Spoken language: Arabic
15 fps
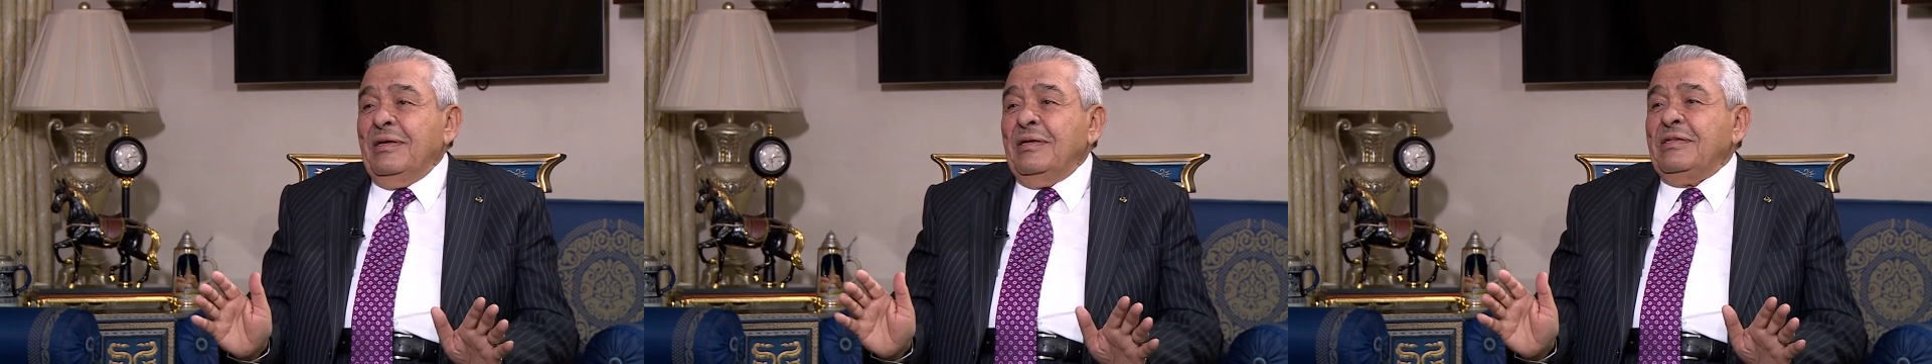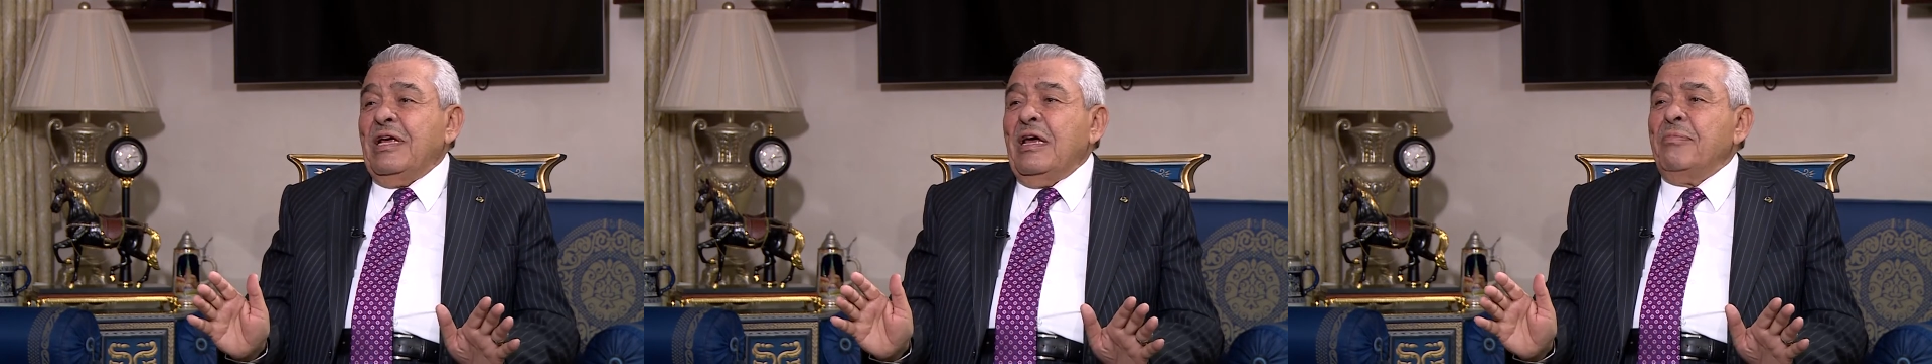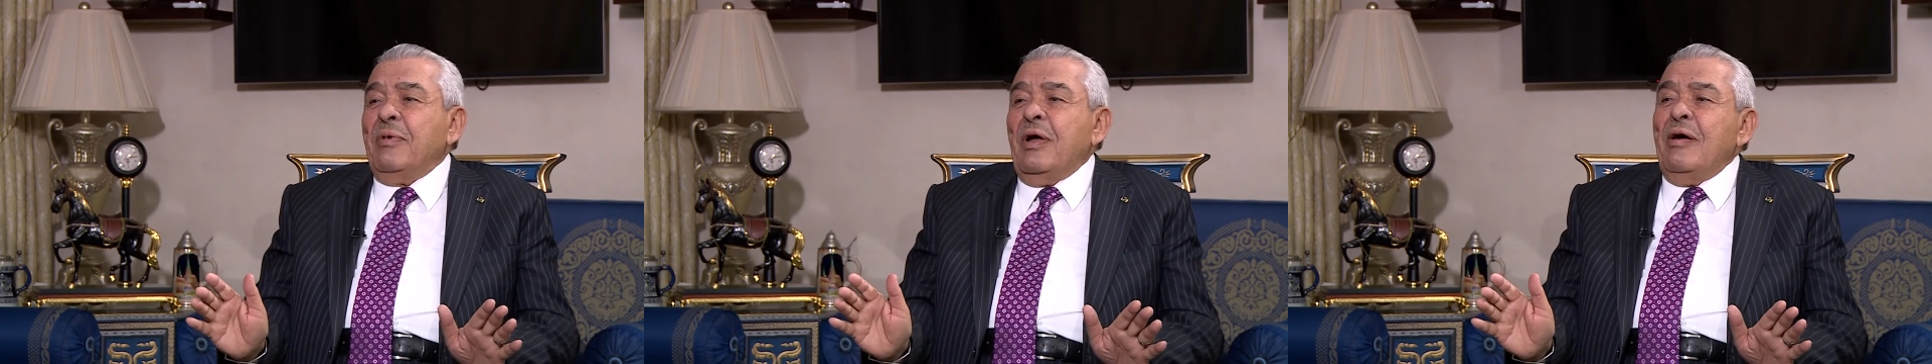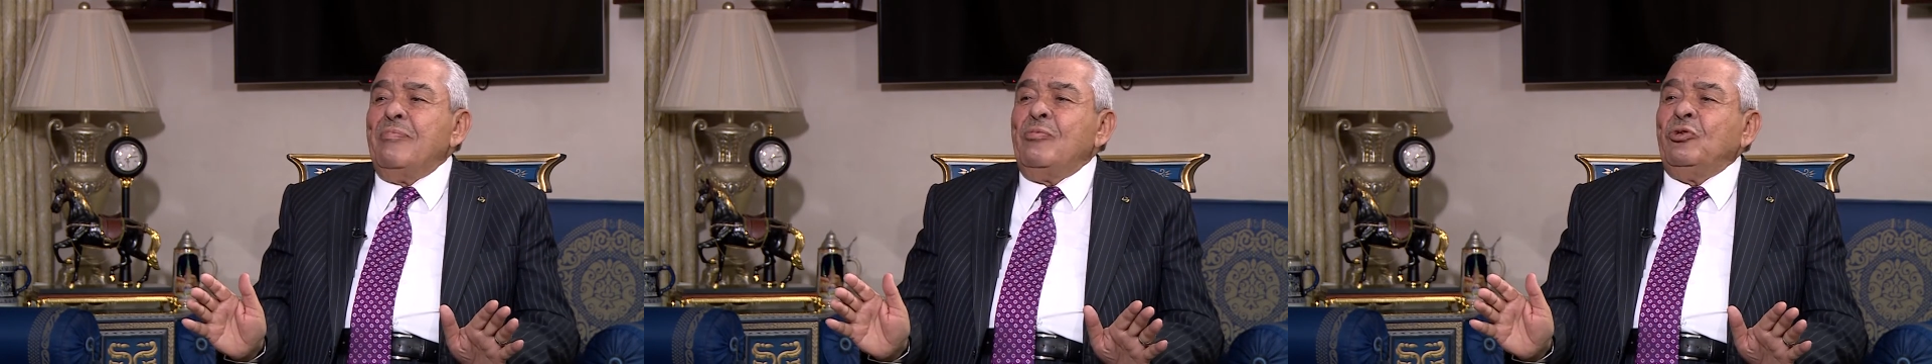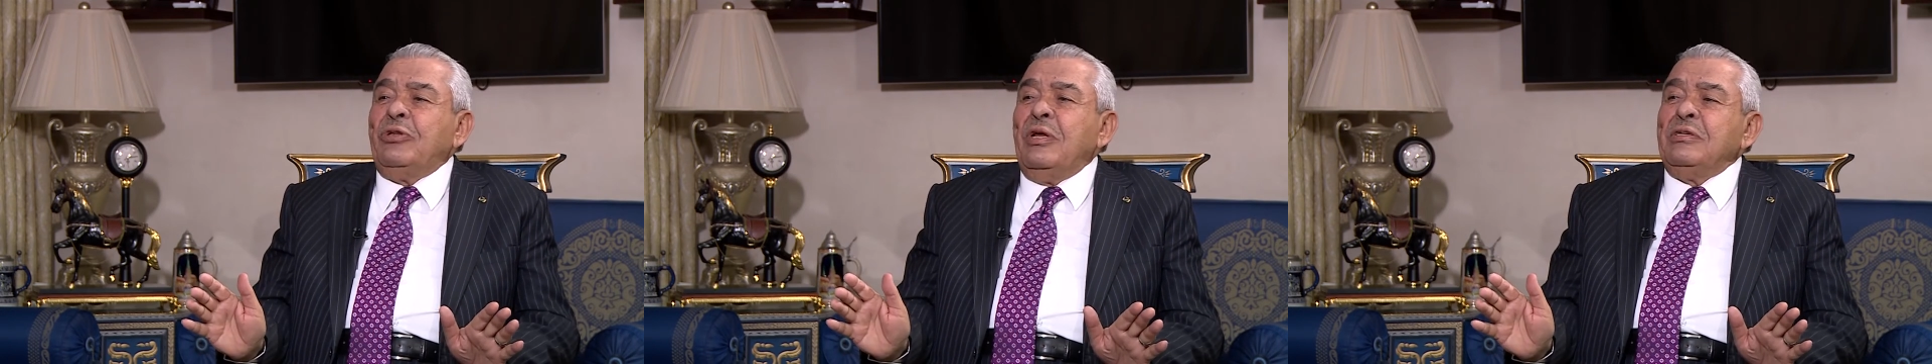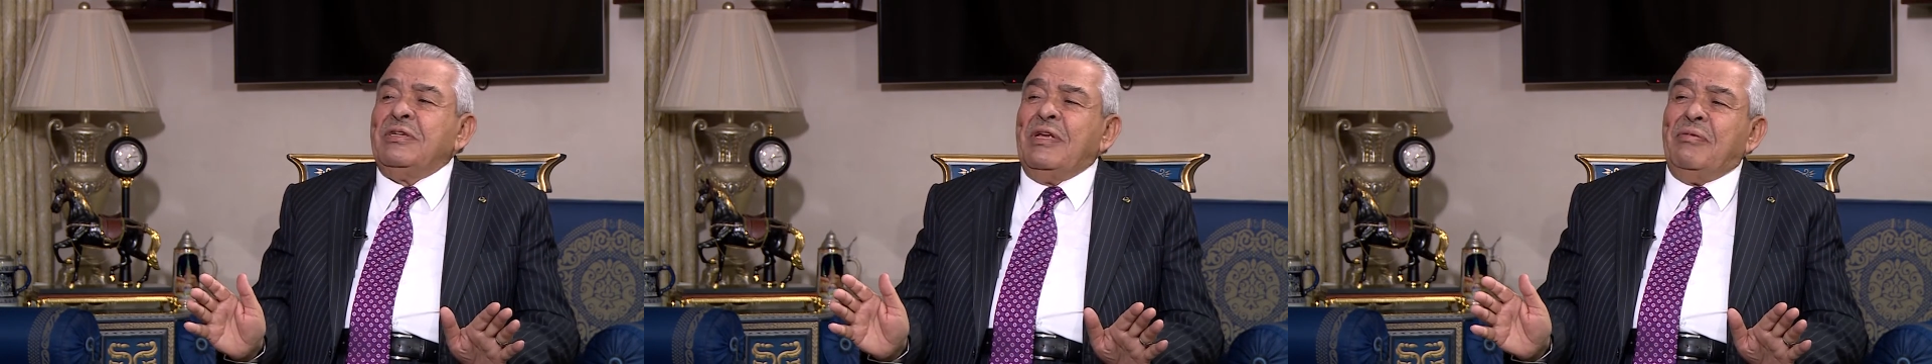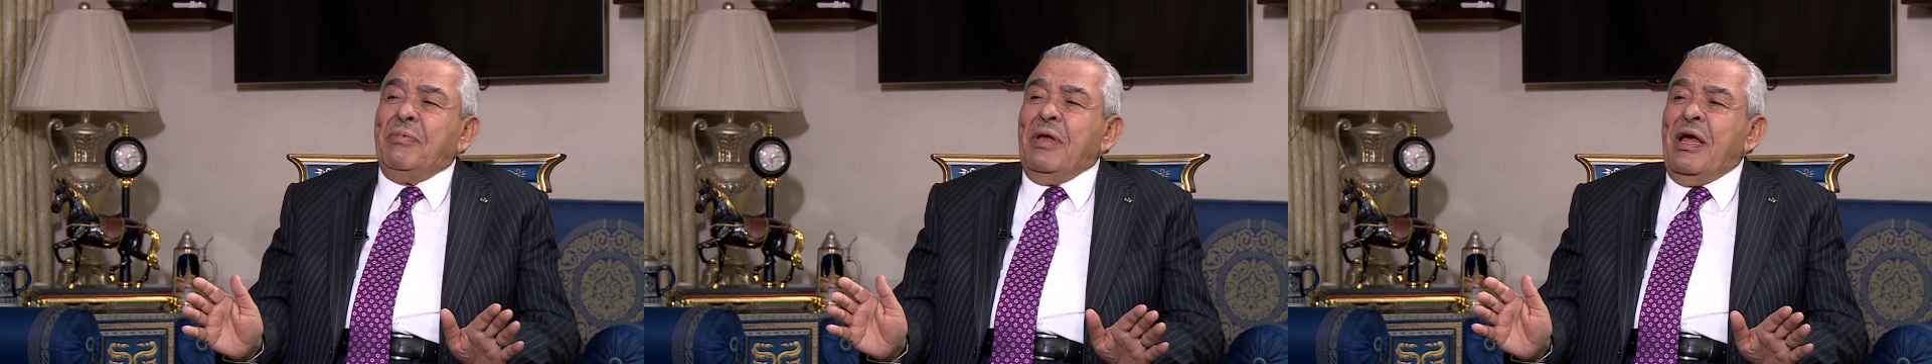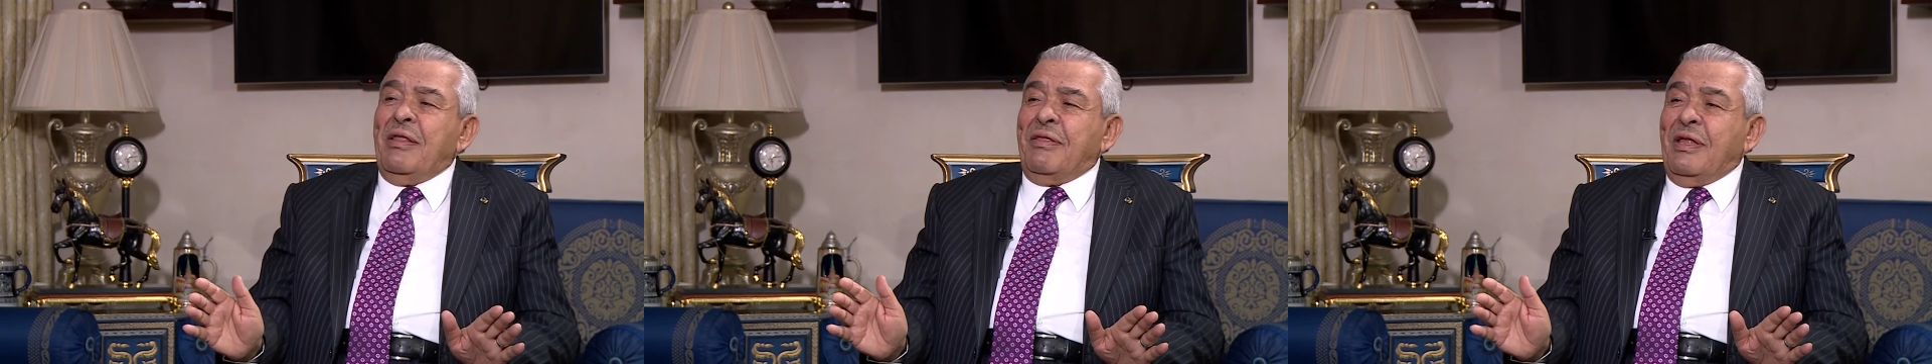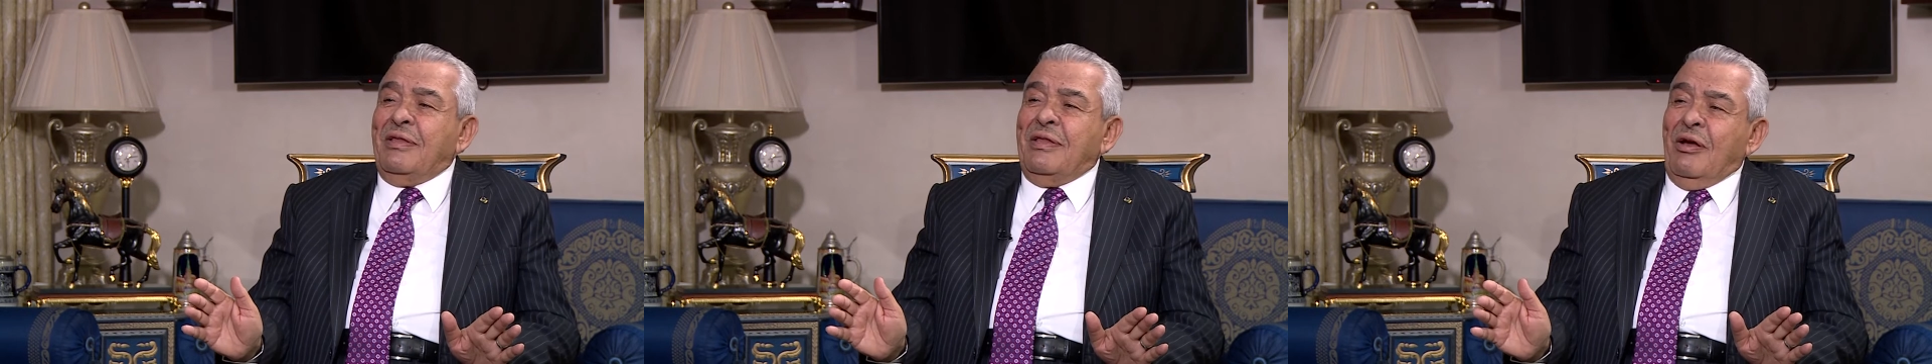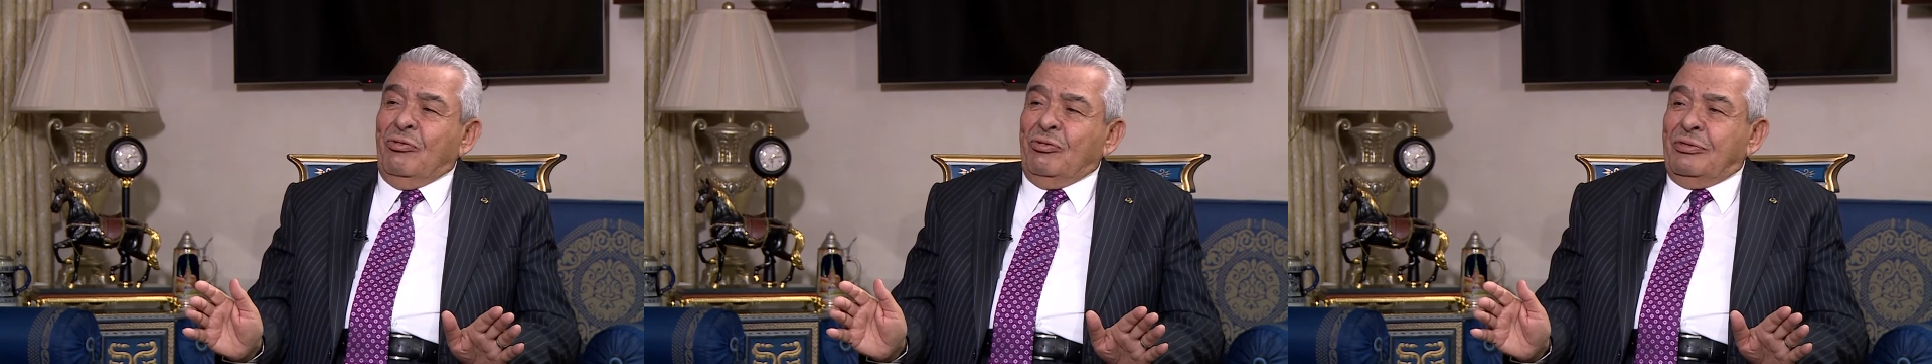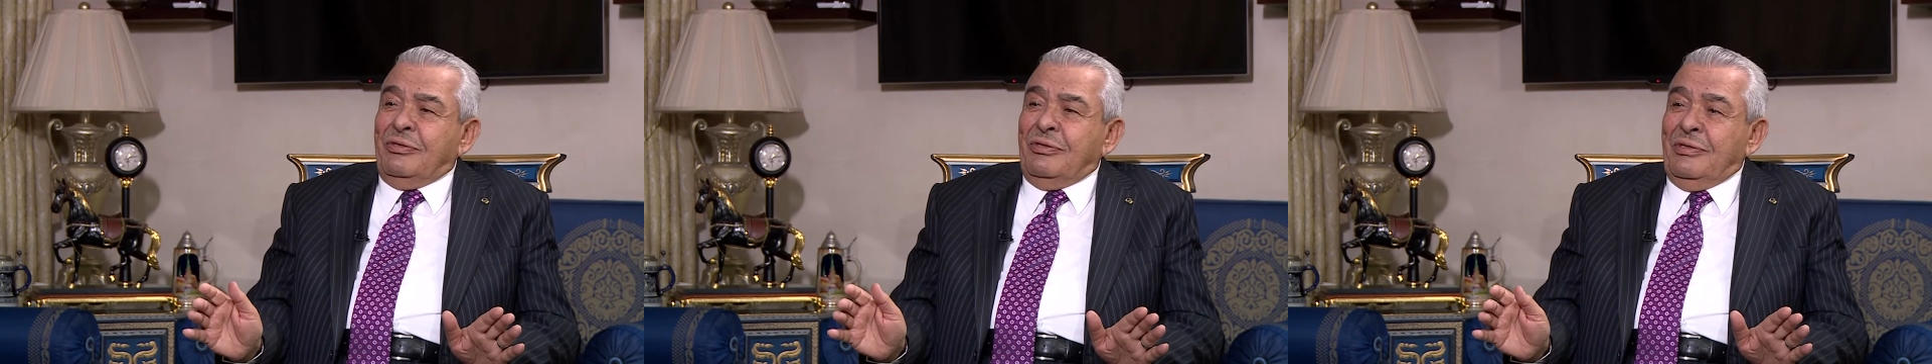سيبقى معتزا بهذا الدور